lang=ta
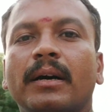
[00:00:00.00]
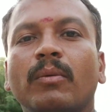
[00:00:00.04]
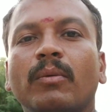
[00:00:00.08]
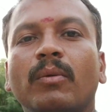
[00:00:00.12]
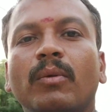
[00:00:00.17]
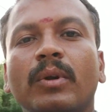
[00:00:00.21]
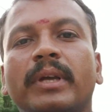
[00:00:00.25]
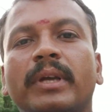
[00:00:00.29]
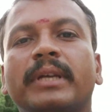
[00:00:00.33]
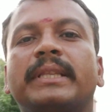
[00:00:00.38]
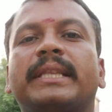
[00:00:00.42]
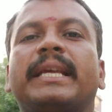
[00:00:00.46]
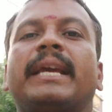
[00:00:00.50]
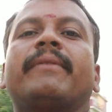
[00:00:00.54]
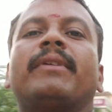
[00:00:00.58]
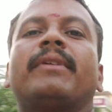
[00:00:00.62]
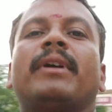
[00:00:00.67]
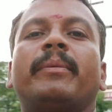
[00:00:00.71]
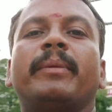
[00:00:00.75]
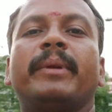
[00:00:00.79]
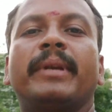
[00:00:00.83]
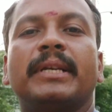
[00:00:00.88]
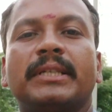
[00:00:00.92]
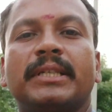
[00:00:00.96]
உங்களுக்கு தேவை
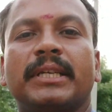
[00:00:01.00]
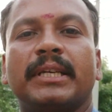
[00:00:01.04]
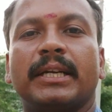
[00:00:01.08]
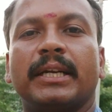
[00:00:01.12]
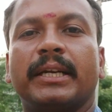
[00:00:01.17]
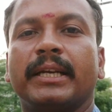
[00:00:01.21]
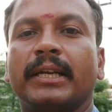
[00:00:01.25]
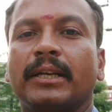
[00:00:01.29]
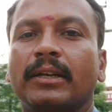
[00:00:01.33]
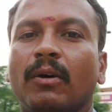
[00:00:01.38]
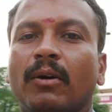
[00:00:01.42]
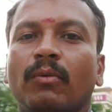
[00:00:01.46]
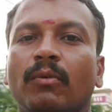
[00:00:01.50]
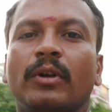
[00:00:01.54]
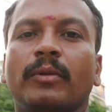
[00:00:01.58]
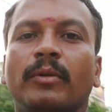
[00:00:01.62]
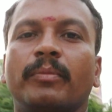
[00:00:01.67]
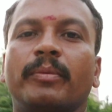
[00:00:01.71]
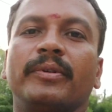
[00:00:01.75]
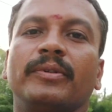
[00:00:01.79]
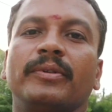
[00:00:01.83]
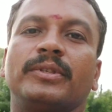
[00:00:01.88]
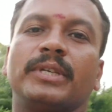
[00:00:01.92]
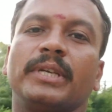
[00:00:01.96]
அப்படின்னு நினச்சிங்கன்னா நீங்கள்
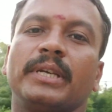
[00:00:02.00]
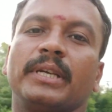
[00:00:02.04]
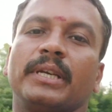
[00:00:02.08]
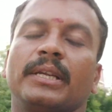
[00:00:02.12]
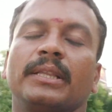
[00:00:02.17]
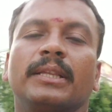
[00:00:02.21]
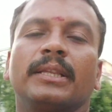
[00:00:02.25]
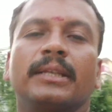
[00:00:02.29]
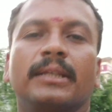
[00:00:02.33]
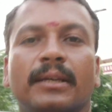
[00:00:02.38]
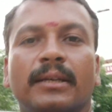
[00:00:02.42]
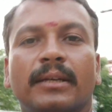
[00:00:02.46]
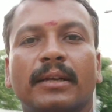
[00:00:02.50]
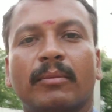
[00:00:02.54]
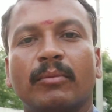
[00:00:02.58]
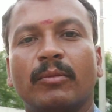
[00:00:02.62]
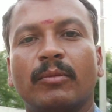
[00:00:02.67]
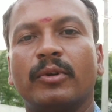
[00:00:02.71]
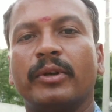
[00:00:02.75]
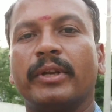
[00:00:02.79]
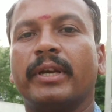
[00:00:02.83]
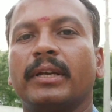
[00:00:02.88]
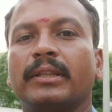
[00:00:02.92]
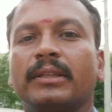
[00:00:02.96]
டவுன்லோட் பண்ணி வச்சிங்க அந்த
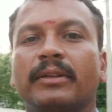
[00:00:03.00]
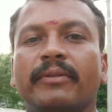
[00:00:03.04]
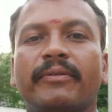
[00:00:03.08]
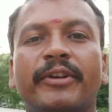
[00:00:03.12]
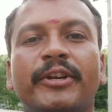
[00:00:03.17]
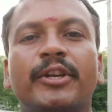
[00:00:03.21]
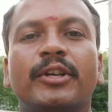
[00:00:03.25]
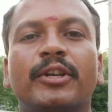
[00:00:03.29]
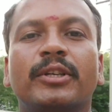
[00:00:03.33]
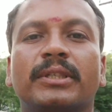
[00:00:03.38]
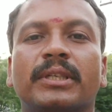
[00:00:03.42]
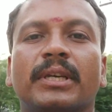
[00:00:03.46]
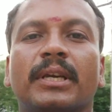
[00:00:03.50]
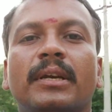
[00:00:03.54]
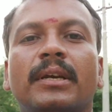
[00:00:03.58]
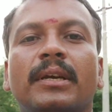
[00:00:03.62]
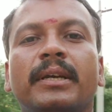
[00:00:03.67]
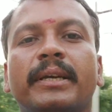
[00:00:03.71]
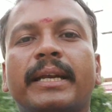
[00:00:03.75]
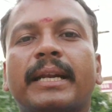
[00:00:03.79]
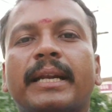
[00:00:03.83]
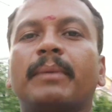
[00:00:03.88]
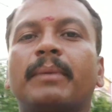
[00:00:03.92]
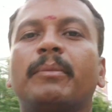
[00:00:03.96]
நம்மளுடைய அந்த வீடியோஸை
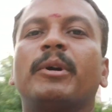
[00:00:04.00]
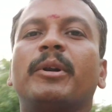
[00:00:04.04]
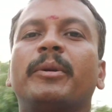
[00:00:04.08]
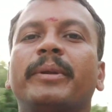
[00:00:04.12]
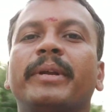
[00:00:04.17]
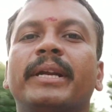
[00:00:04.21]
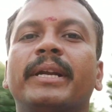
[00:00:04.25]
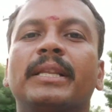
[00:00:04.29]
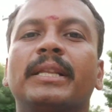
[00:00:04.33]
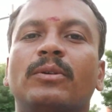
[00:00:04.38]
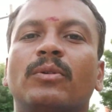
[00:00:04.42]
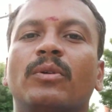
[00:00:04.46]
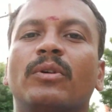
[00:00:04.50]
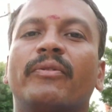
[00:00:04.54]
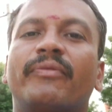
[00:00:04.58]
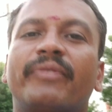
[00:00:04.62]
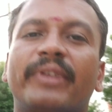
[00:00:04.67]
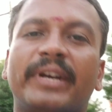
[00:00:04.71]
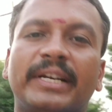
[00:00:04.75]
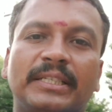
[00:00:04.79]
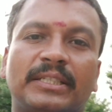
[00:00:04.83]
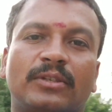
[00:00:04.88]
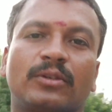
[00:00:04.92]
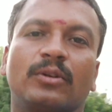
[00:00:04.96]
ஏன்னா மறுபடியும் எடுத்துகிட்டு உங்கள்
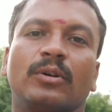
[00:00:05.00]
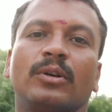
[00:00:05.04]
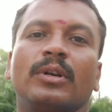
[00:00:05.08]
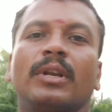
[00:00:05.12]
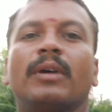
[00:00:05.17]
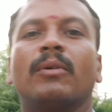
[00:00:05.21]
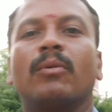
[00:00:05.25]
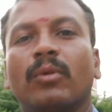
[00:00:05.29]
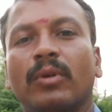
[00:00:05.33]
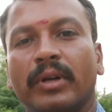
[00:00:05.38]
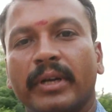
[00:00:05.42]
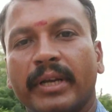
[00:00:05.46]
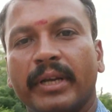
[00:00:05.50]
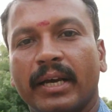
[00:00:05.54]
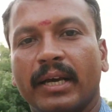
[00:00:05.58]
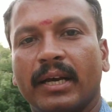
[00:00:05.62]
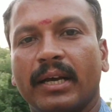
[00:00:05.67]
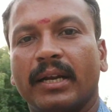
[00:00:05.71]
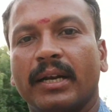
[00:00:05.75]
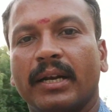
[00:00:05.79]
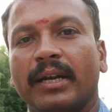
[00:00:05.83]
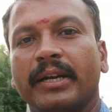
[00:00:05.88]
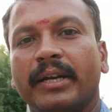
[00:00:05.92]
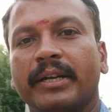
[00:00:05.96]
ஃப்ரெண்ட்ஸ்க்கோ இல்லை உங்களுடைய
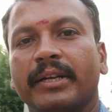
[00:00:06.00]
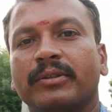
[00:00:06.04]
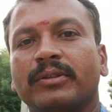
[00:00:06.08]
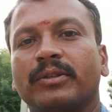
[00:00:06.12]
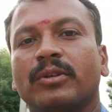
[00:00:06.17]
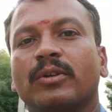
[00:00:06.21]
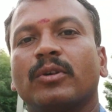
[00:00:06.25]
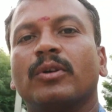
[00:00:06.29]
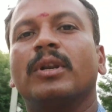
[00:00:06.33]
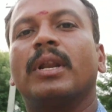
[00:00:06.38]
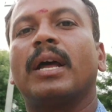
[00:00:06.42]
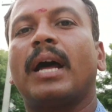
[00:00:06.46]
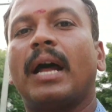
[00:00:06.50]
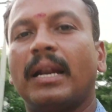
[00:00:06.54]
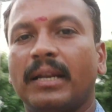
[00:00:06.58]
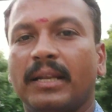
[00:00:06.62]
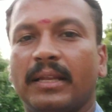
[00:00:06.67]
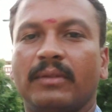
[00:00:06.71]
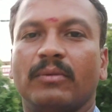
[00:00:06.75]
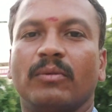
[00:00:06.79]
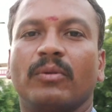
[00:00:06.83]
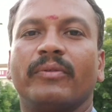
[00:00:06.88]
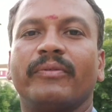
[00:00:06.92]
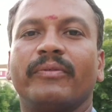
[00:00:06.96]
ரிலேட்டிவ்ஸ்க்கோ இல்லை
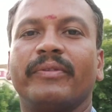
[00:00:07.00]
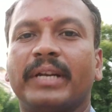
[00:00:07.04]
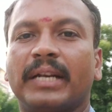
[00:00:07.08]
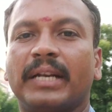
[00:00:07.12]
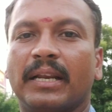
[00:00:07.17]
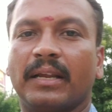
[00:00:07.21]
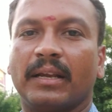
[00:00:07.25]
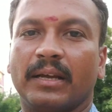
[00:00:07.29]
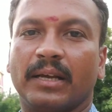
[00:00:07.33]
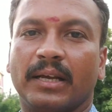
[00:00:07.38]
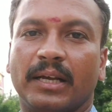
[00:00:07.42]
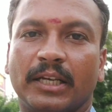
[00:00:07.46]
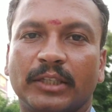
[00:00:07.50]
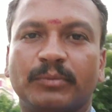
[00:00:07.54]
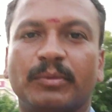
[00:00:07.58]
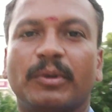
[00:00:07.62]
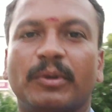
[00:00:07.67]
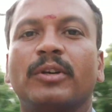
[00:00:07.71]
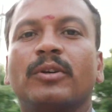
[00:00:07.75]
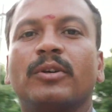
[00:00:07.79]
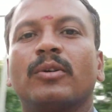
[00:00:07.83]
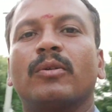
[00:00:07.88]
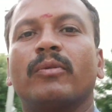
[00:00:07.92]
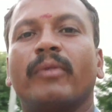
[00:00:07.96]
அல்லது உங்கள் வீட்டில்
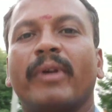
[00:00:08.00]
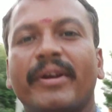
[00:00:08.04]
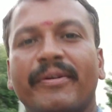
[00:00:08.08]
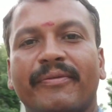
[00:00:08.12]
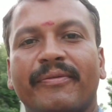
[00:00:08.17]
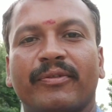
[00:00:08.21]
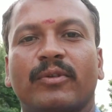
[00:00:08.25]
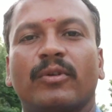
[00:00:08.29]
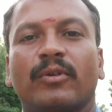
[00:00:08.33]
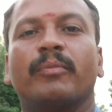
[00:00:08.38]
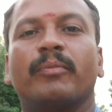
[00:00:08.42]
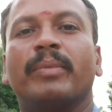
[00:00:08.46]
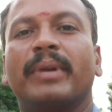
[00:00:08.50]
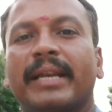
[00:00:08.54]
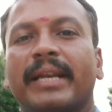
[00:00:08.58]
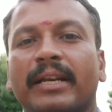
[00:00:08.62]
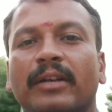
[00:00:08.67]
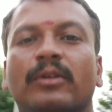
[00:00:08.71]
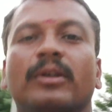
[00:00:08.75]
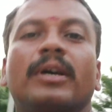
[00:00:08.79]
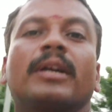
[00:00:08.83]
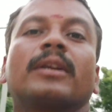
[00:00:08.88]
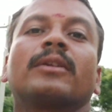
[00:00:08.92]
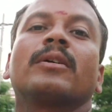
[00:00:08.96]
ஹஸ்பண்டுக்கோ ஒய்ஃப்க்கோ
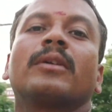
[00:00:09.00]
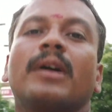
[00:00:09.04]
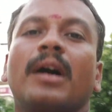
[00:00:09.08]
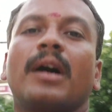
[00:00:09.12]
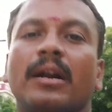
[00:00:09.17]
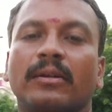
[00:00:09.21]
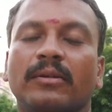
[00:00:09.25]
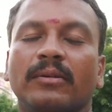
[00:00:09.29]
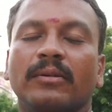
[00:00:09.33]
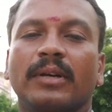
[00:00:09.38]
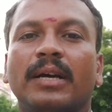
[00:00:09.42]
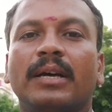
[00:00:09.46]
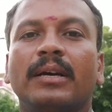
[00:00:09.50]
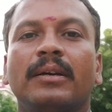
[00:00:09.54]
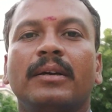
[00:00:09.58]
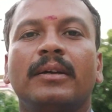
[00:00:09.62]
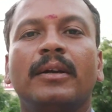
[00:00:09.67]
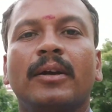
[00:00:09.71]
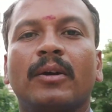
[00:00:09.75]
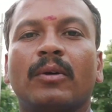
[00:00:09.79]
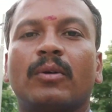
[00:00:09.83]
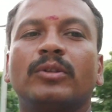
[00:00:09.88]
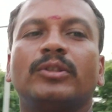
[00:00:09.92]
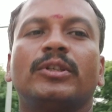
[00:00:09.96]
பிள்ளைங்களுக்கோ யாருக்கோ காட்டணும்னா
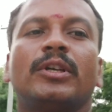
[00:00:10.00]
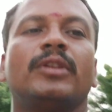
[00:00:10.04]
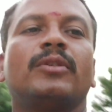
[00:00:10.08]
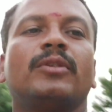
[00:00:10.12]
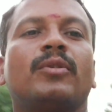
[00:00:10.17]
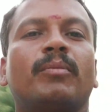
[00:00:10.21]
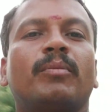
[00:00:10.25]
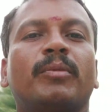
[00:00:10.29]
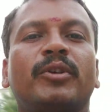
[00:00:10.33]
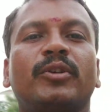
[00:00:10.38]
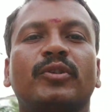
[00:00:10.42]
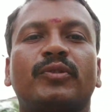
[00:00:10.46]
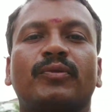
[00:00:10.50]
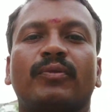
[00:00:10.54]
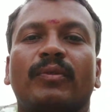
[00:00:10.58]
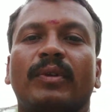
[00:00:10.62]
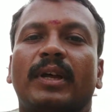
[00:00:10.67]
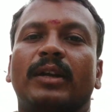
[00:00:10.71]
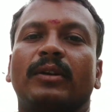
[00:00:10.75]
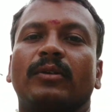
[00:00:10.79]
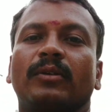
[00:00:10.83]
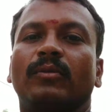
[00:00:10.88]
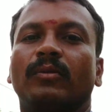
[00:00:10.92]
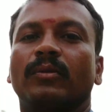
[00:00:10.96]
கொஞ்சம் அது ரொம்ப
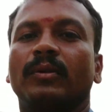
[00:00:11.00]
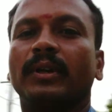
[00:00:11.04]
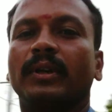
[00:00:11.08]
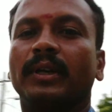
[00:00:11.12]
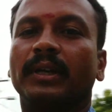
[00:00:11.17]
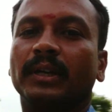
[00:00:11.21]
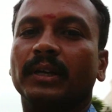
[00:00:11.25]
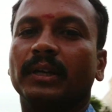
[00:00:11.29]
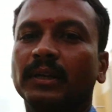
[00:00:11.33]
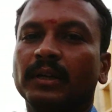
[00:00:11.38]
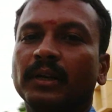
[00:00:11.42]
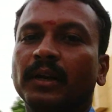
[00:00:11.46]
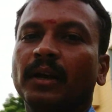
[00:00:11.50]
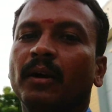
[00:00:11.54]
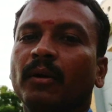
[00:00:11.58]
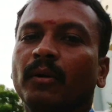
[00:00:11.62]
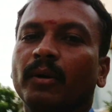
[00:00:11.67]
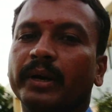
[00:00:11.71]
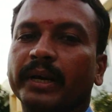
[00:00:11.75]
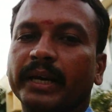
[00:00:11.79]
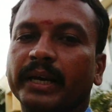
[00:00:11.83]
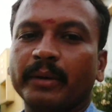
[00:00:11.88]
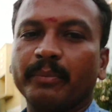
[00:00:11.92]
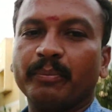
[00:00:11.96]
யூஸ்ஃபுல்லாக இருக்கும் உங்களுக்கு
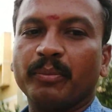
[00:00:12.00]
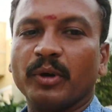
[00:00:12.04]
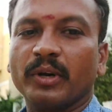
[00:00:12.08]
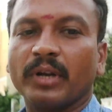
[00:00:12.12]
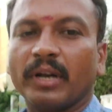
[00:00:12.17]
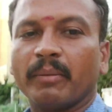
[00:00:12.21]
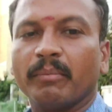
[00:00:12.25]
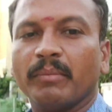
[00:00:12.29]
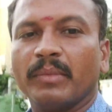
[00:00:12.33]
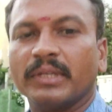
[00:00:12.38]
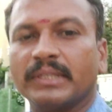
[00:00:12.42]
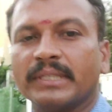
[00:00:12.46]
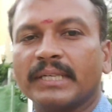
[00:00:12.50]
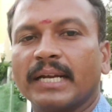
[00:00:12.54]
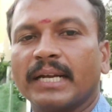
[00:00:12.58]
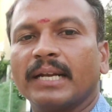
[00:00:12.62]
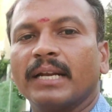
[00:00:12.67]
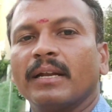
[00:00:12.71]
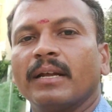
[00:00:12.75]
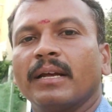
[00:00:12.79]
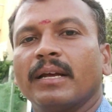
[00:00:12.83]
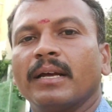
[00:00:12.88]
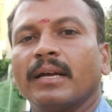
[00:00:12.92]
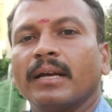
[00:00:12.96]
ஓகே இப்போ நம்ம
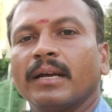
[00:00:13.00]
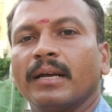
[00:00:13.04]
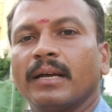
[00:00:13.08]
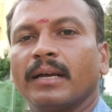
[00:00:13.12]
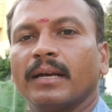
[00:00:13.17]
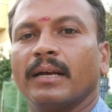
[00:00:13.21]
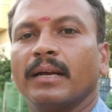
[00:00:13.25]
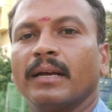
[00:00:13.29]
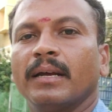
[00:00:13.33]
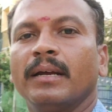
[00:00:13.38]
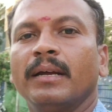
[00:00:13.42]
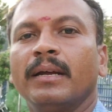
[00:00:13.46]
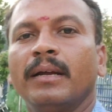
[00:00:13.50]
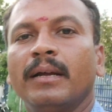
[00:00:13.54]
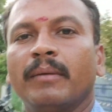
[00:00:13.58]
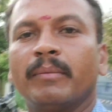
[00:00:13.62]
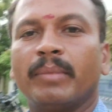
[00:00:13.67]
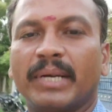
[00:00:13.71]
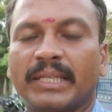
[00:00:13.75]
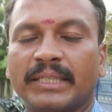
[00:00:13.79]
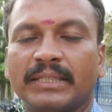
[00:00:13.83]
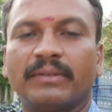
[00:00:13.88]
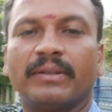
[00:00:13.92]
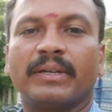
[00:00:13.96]
சேனலை
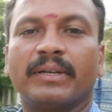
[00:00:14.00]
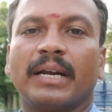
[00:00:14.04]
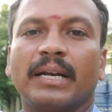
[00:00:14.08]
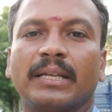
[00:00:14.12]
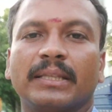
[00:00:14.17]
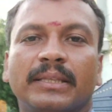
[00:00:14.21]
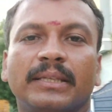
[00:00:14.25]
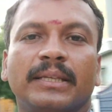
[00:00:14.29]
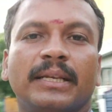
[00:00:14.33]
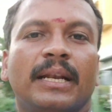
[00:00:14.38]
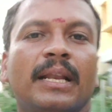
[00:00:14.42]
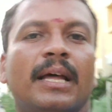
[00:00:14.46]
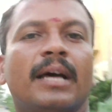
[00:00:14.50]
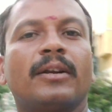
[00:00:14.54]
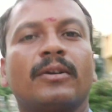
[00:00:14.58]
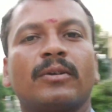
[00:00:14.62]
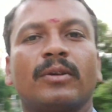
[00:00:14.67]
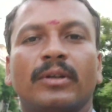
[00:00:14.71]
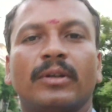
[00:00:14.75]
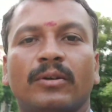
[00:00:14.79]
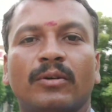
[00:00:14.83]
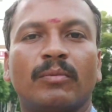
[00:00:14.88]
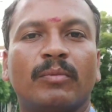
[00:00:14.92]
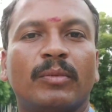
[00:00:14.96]
பார்த்துட்டு வர
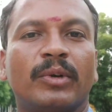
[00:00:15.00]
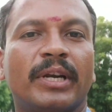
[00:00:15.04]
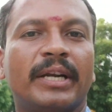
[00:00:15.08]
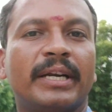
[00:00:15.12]
எல்லாருக்கும் ரொம்ப